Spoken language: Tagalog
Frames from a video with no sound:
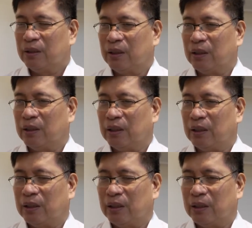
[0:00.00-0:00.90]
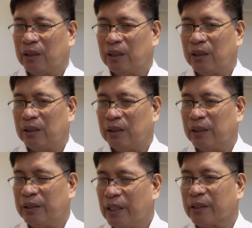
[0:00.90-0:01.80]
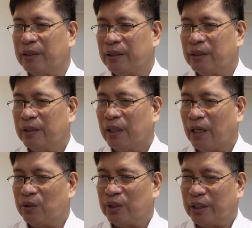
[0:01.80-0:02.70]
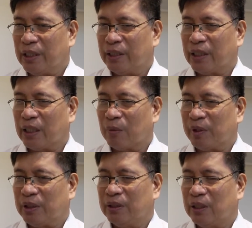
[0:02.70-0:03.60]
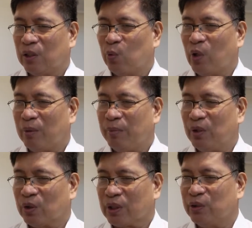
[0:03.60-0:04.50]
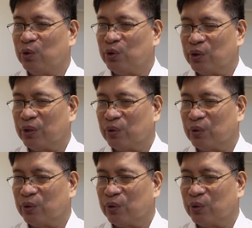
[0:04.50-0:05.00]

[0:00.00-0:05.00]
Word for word: na uh, nangyari ay yung nangyari kay kapatid na Luel Minorca Jr.